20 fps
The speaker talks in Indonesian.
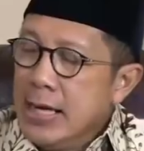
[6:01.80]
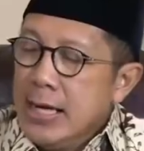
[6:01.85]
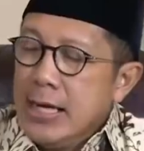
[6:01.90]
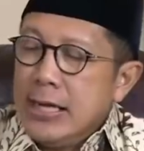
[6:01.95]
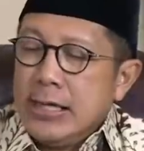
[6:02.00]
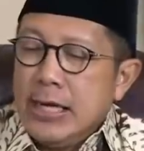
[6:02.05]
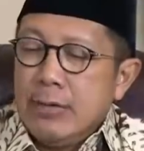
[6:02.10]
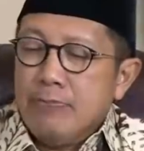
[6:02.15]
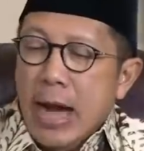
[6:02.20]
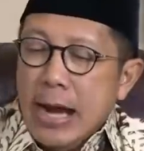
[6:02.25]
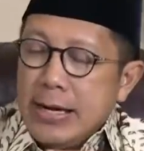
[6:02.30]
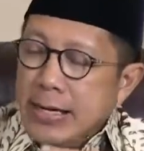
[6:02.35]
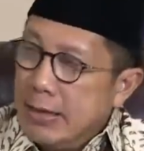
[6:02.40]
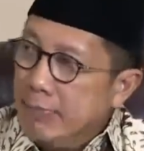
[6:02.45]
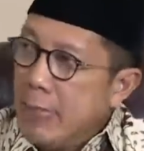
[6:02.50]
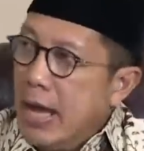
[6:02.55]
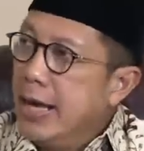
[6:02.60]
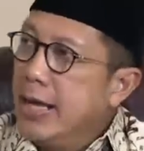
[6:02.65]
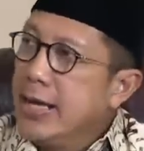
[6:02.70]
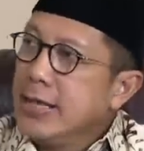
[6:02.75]
Malaysia, dibanding
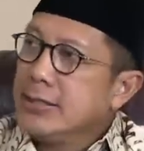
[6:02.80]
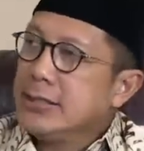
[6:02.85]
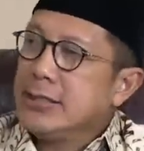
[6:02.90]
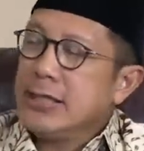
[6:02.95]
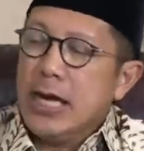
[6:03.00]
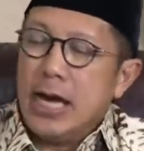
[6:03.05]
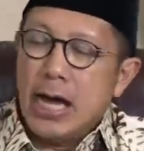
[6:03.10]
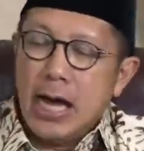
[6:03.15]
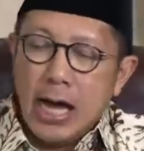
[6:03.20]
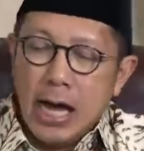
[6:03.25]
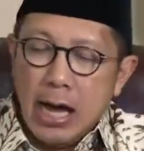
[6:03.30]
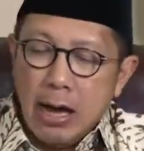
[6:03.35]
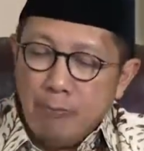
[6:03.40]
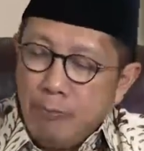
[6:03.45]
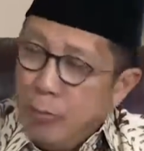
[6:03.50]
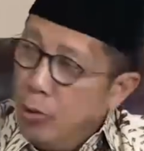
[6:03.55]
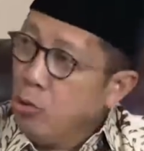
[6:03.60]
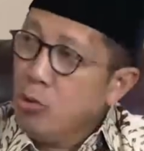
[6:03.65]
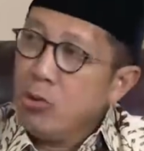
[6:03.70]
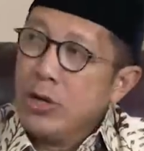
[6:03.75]
misalnya. Malaysia,
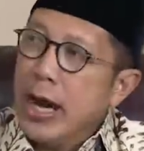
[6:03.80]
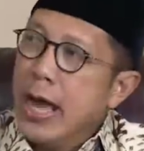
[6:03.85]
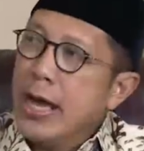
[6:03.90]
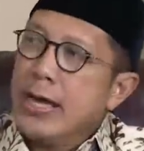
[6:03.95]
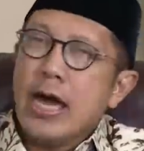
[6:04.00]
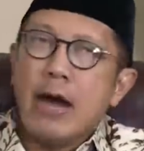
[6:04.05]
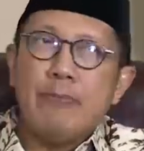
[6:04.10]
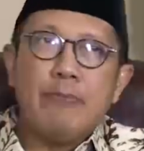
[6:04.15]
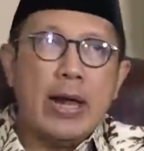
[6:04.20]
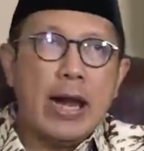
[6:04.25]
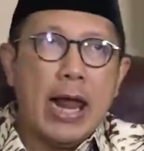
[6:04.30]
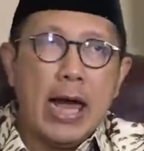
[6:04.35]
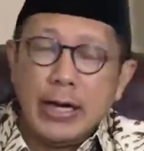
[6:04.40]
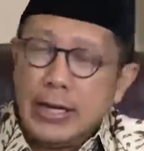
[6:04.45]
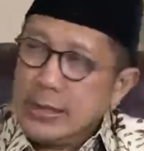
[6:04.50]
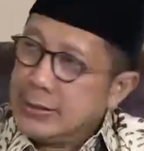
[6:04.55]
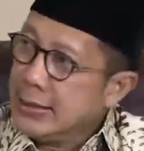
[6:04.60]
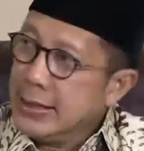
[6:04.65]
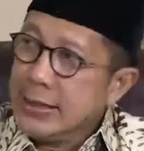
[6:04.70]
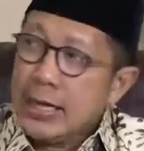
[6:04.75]
Brunei,
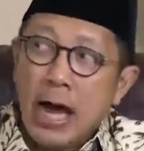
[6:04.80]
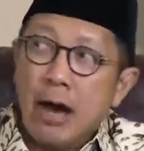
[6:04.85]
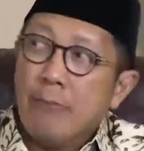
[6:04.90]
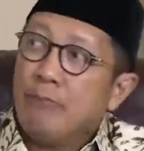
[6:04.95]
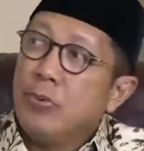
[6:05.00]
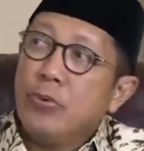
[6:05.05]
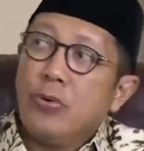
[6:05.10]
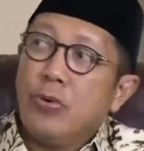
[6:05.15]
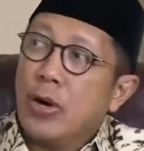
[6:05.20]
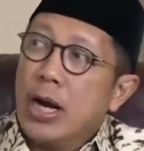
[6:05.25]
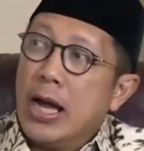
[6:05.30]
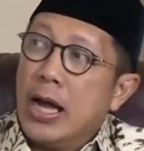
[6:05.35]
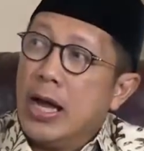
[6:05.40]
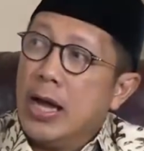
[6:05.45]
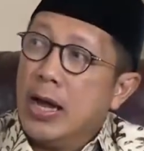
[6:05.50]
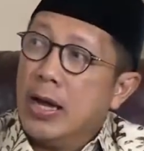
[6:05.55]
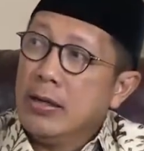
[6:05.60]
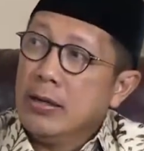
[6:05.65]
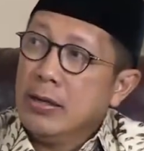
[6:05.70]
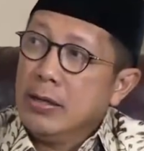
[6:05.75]
apalagi
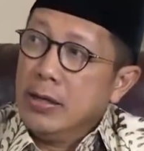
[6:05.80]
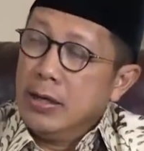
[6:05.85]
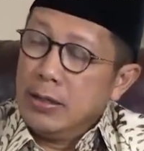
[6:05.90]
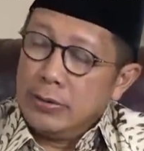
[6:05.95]
Singapura, yeah.